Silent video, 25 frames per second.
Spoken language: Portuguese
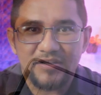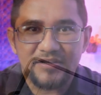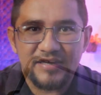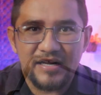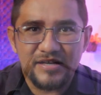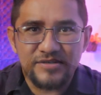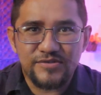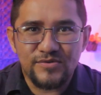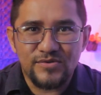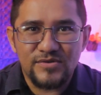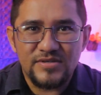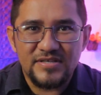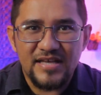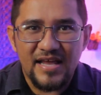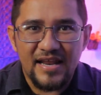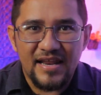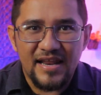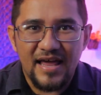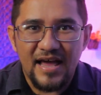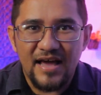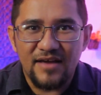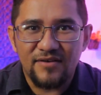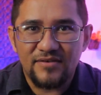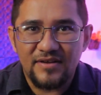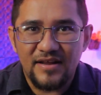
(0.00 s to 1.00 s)
um atraso no
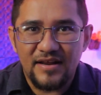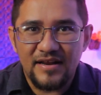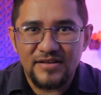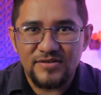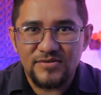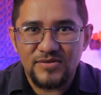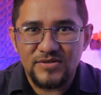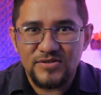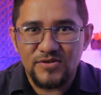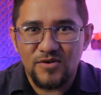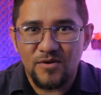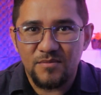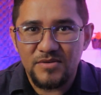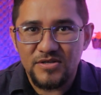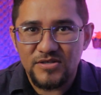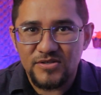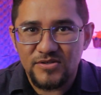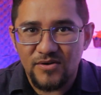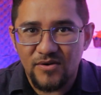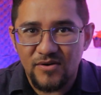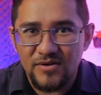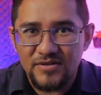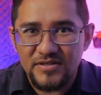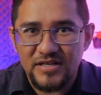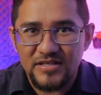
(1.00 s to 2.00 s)
salário, né? Nas suas
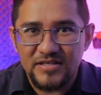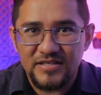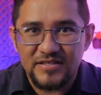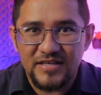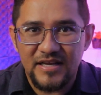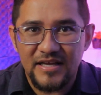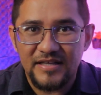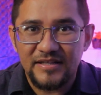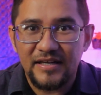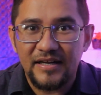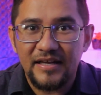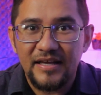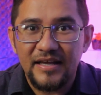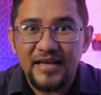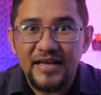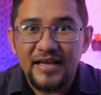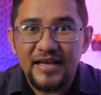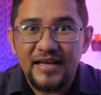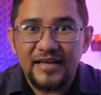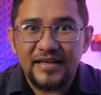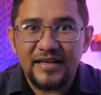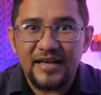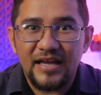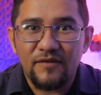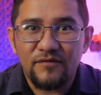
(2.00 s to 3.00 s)
comissões, etc.
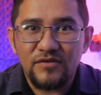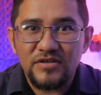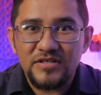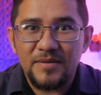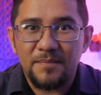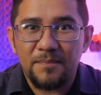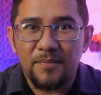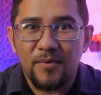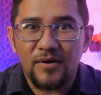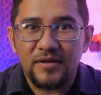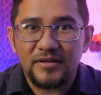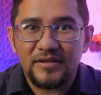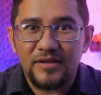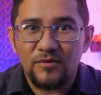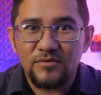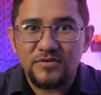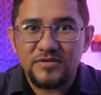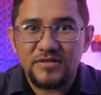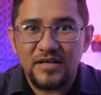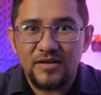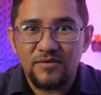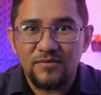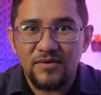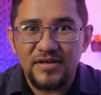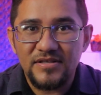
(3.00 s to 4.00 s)
E aí você pode estar tá
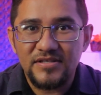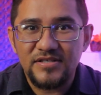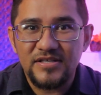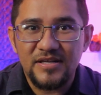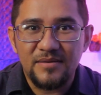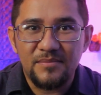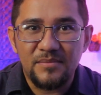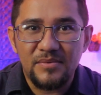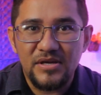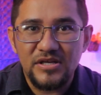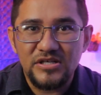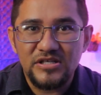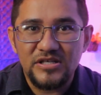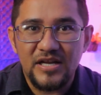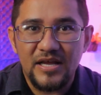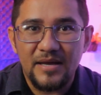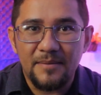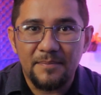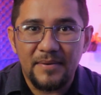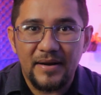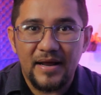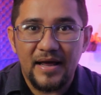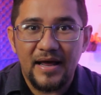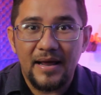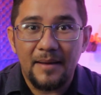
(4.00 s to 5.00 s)
usando esse limite, né?
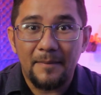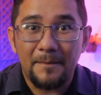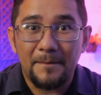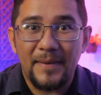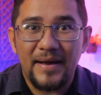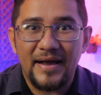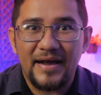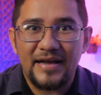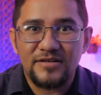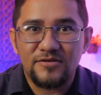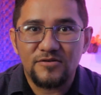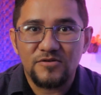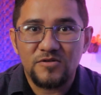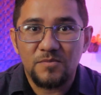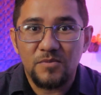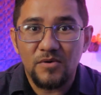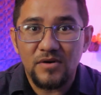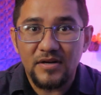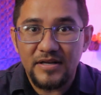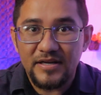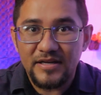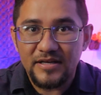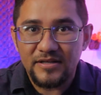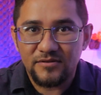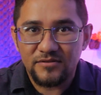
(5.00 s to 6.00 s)
Para pagar seus
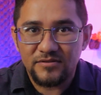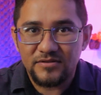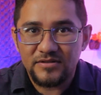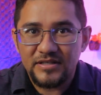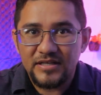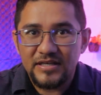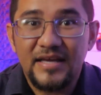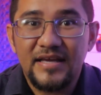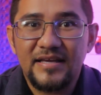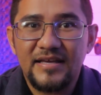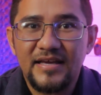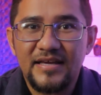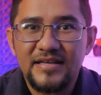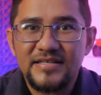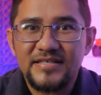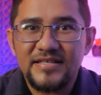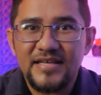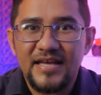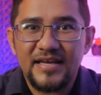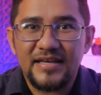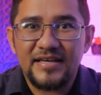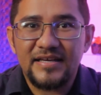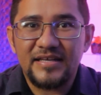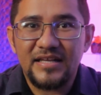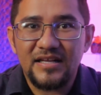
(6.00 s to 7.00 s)
boletos. E em
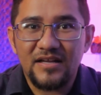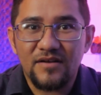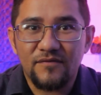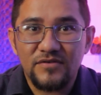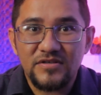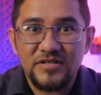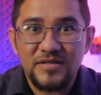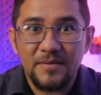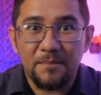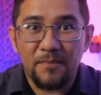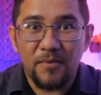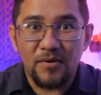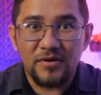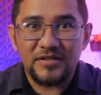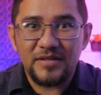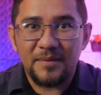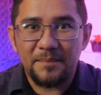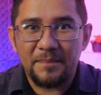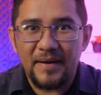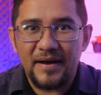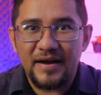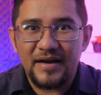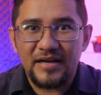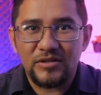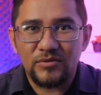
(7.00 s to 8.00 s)
seguida, né? Você pode estar
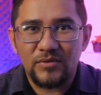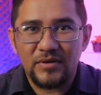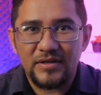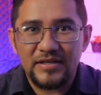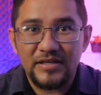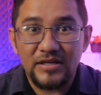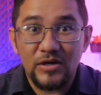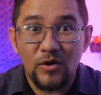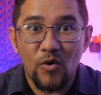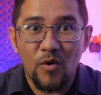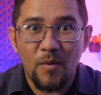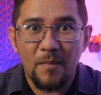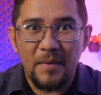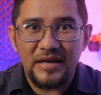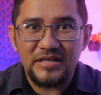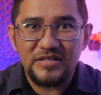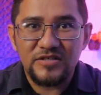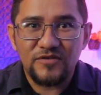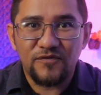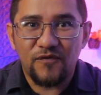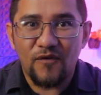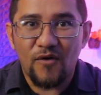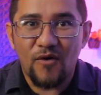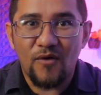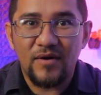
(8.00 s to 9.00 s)
tá pagando aí com
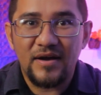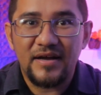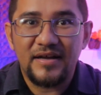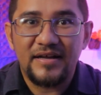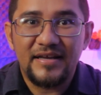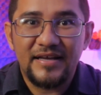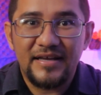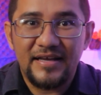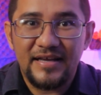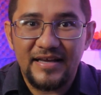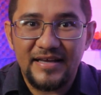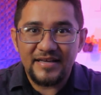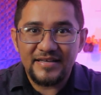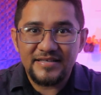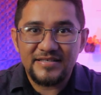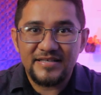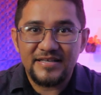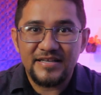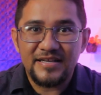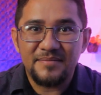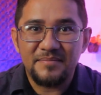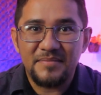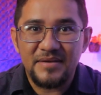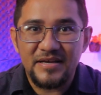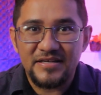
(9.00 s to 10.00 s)
mais folga
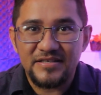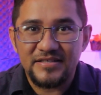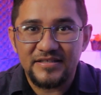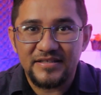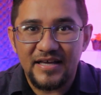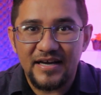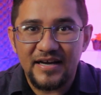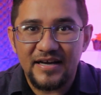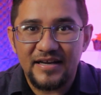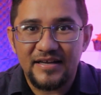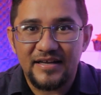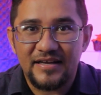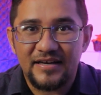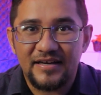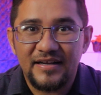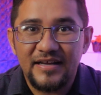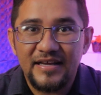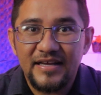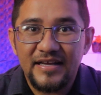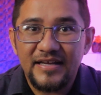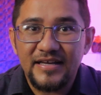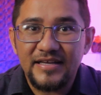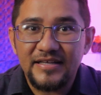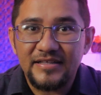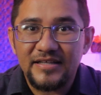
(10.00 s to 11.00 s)
esse limite, tá, galera?
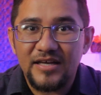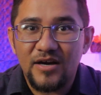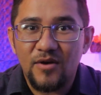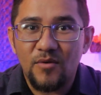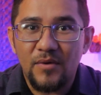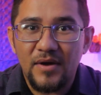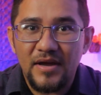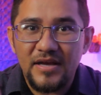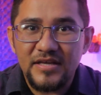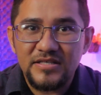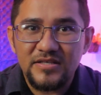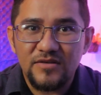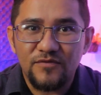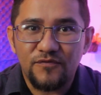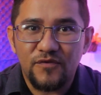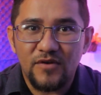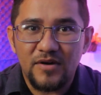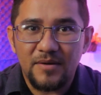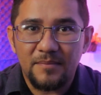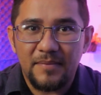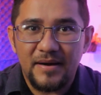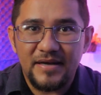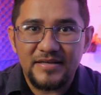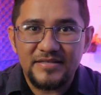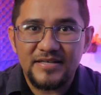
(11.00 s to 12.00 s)
Então esse
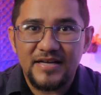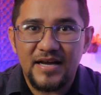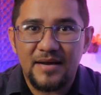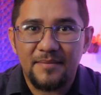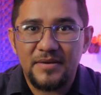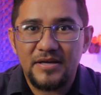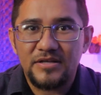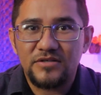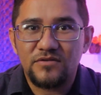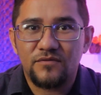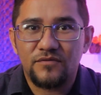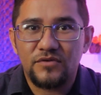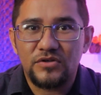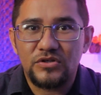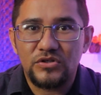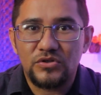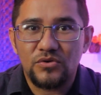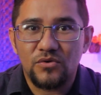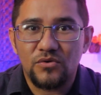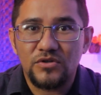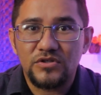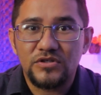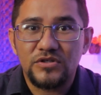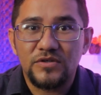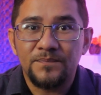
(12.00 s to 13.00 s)
foi basicamente o vídeo de
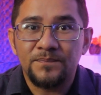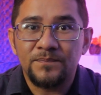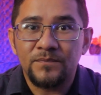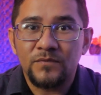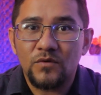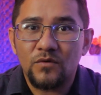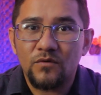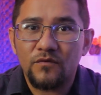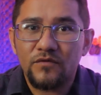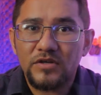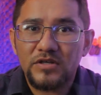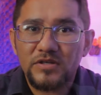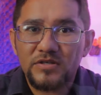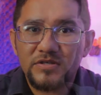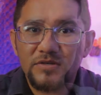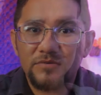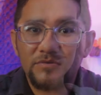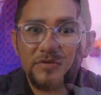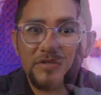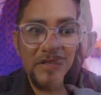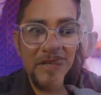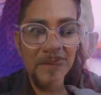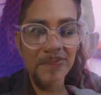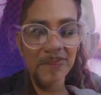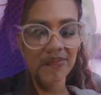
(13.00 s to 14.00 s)
hoje, um
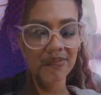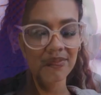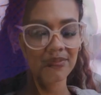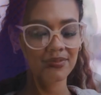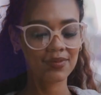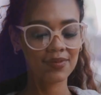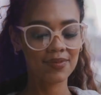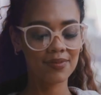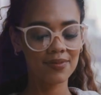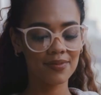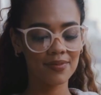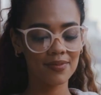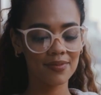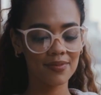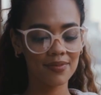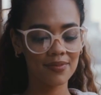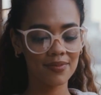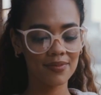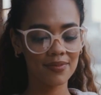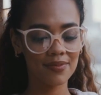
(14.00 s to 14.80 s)
videozinho simples e rápido,